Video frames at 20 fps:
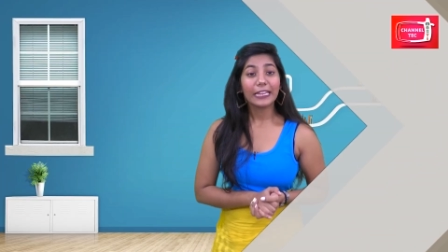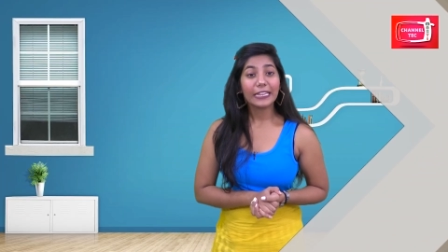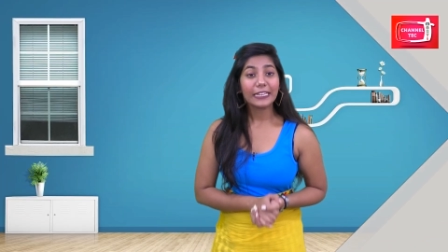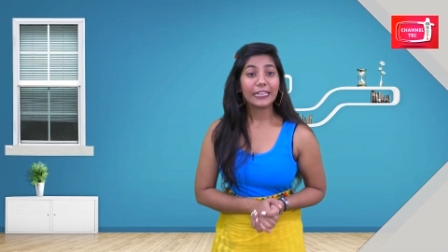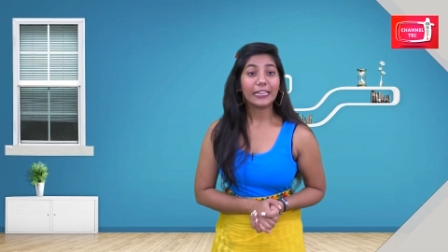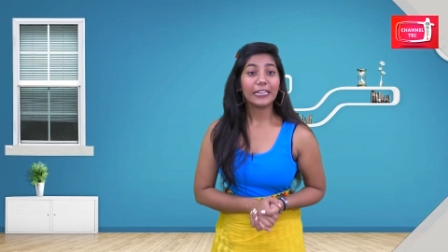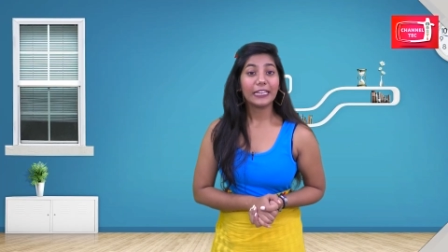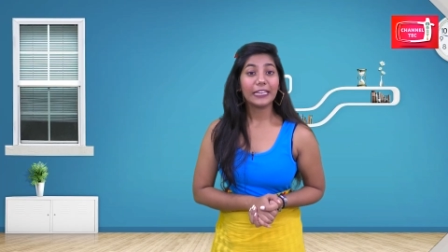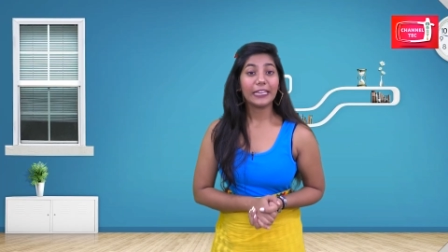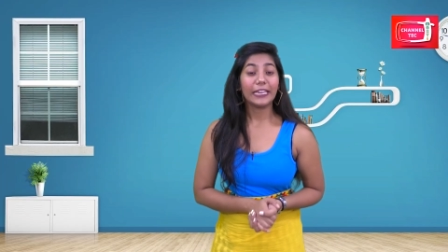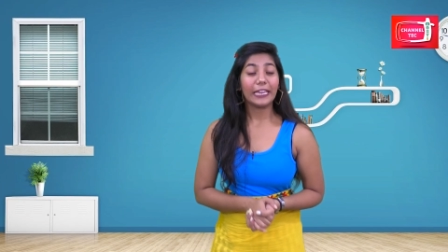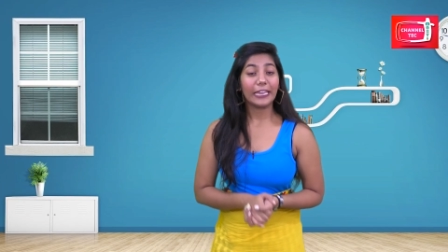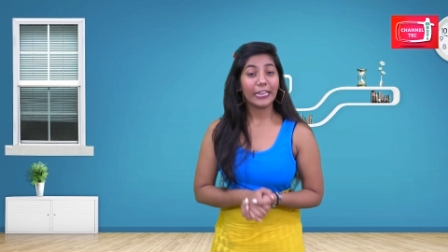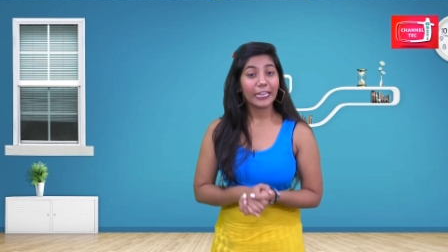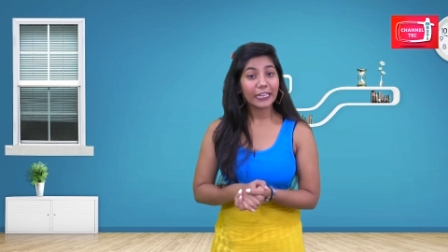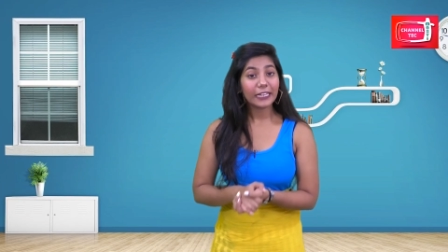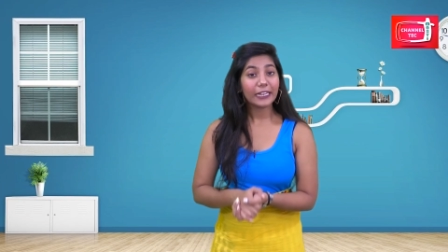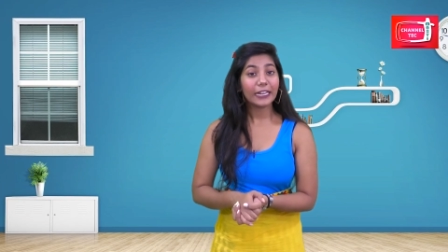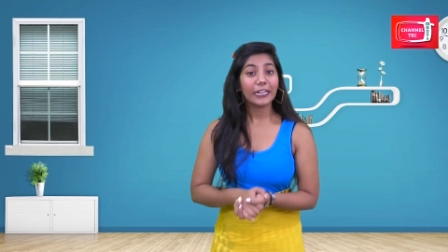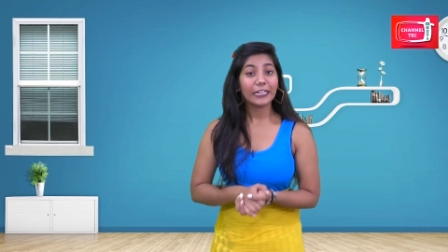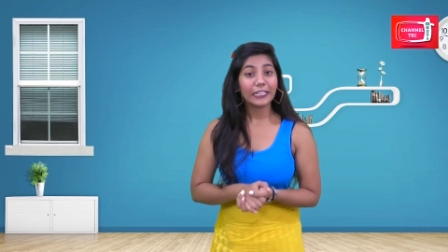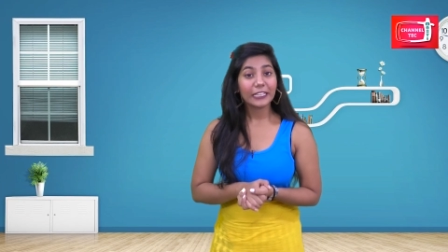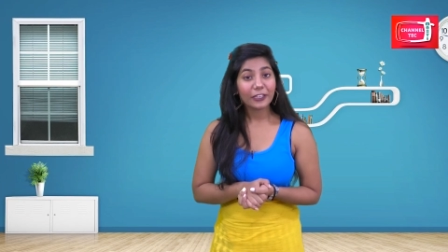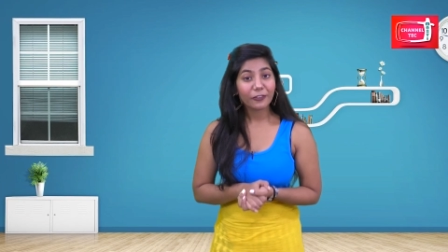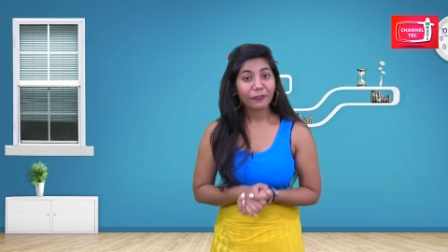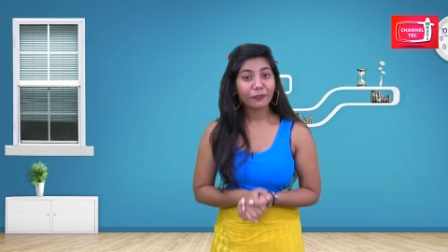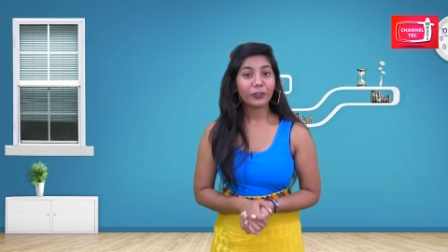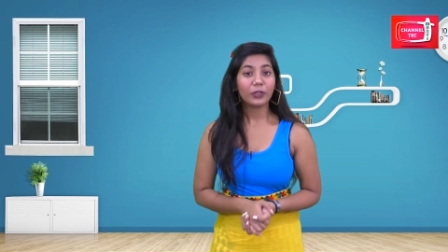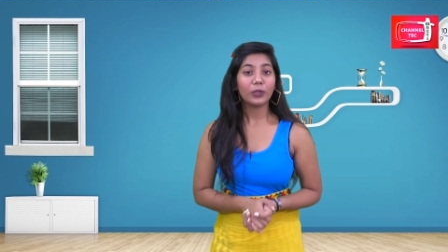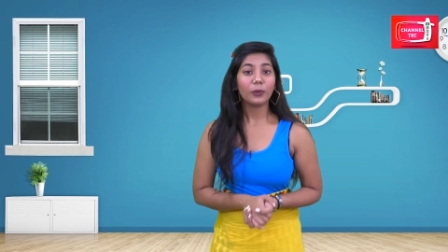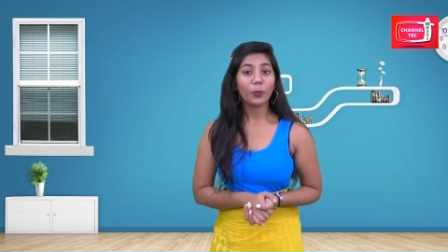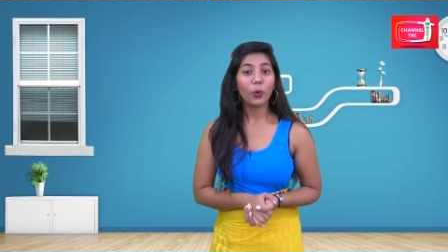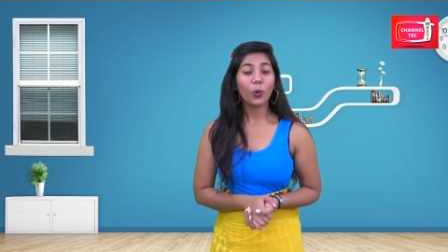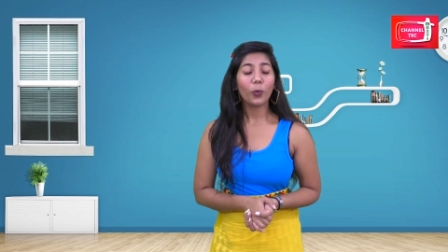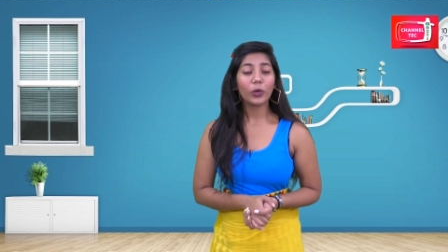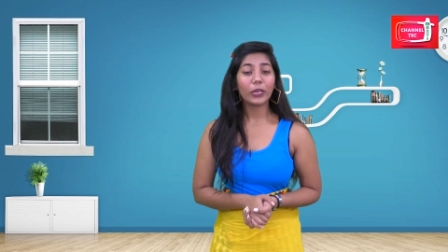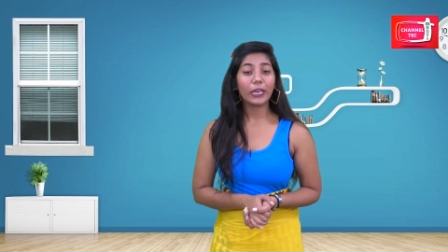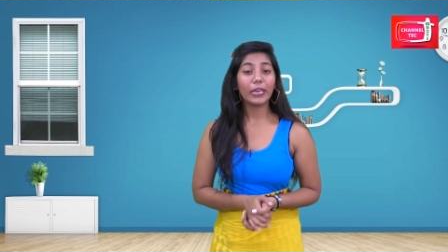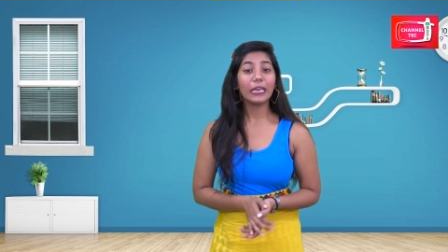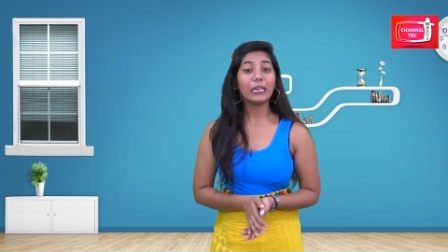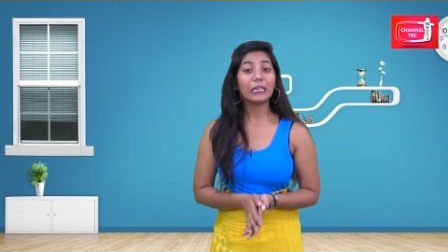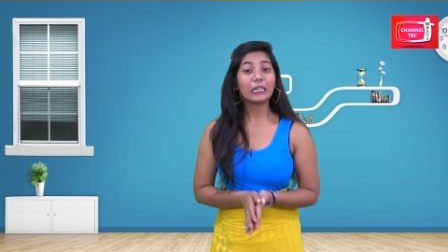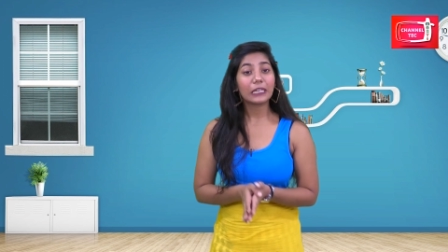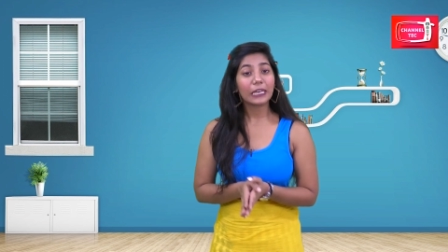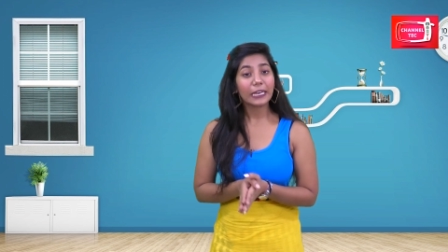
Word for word: ही नहीं ए ग्रेड की फिल्मों के